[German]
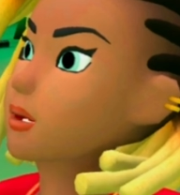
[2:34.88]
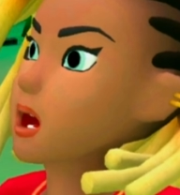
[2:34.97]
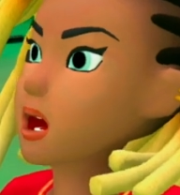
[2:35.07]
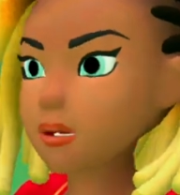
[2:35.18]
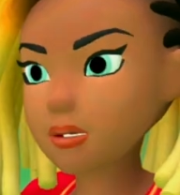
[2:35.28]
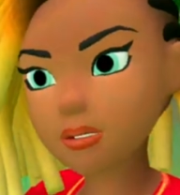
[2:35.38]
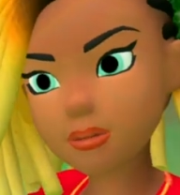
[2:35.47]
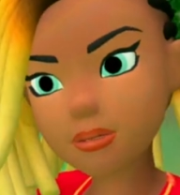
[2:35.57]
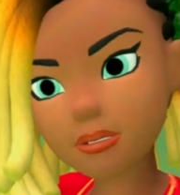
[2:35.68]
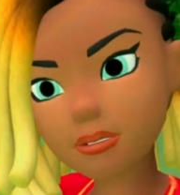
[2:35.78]
Wenn ihr
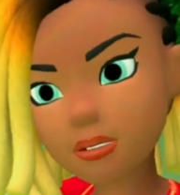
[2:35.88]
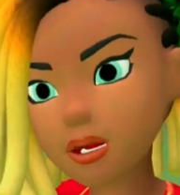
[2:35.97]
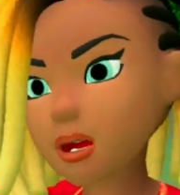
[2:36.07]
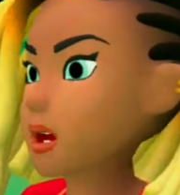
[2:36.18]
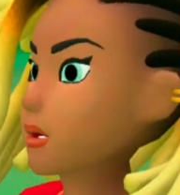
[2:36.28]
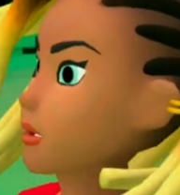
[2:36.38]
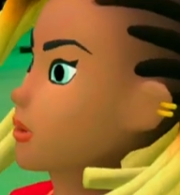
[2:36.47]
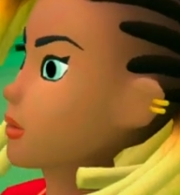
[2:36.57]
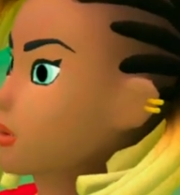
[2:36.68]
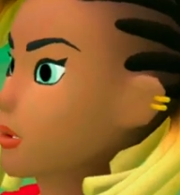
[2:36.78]
aber mal in den
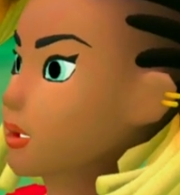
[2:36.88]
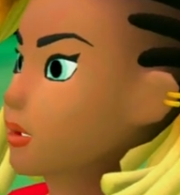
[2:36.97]
Knast